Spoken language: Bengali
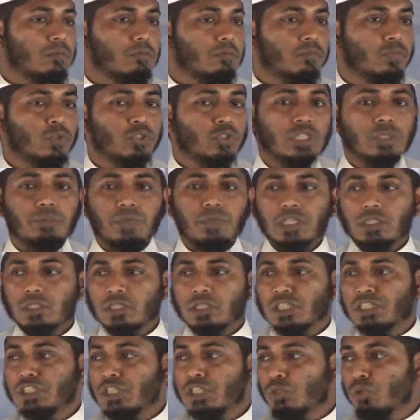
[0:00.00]
প্রতি
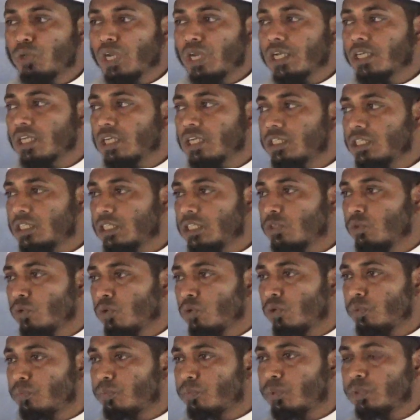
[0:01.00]
ব্যক্তি যেন এক একটি
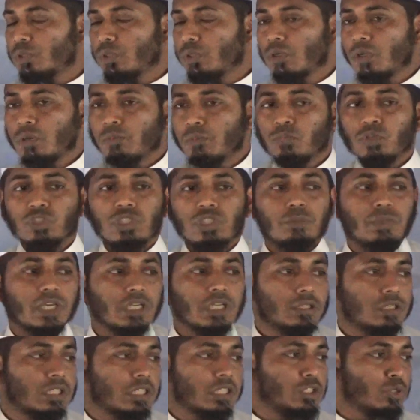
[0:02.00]
গ্রুপ প্রতি
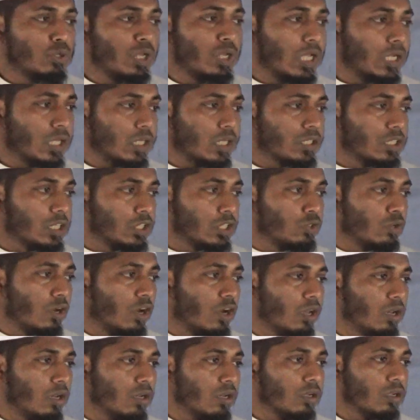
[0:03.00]
ব্যক্তি যেন এক একটি
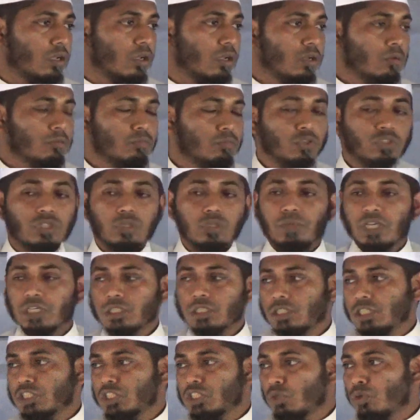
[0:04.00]
দল প্রতি
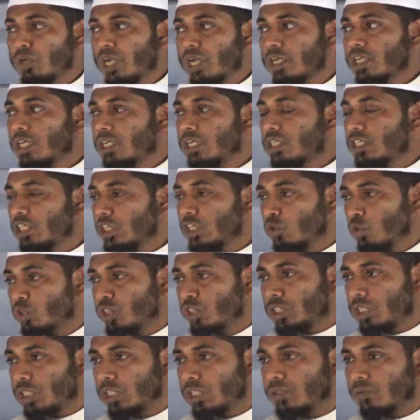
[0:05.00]
ব্যক্তি যেন এক একটি
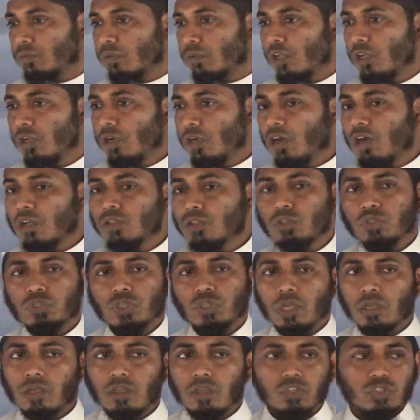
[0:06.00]
গোষ্ঠী অথচ
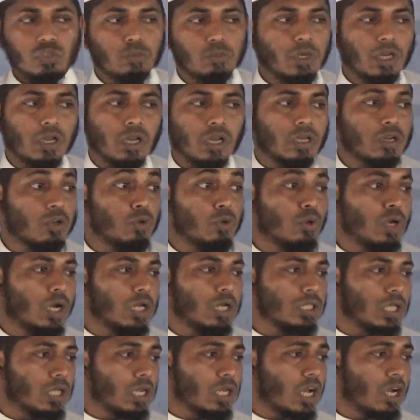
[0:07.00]
আল্লাহ সুবাহান
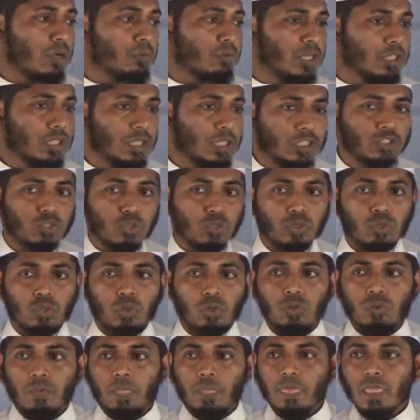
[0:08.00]
হুয়া তালা আমাদের জন্য
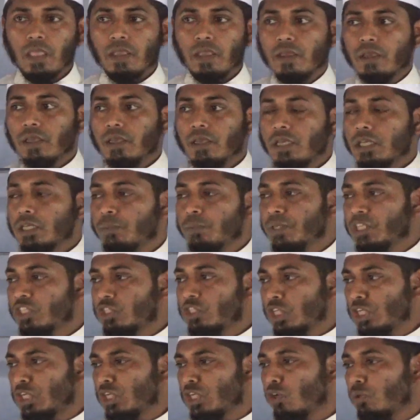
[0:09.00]
এই
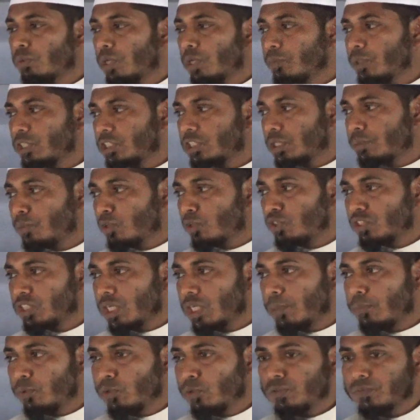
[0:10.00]
বিচ্ছিন্নভাবে
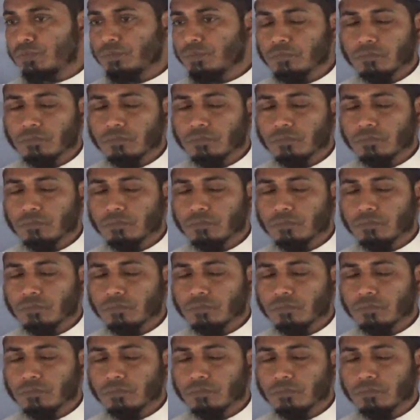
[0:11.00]
জীবনযাপন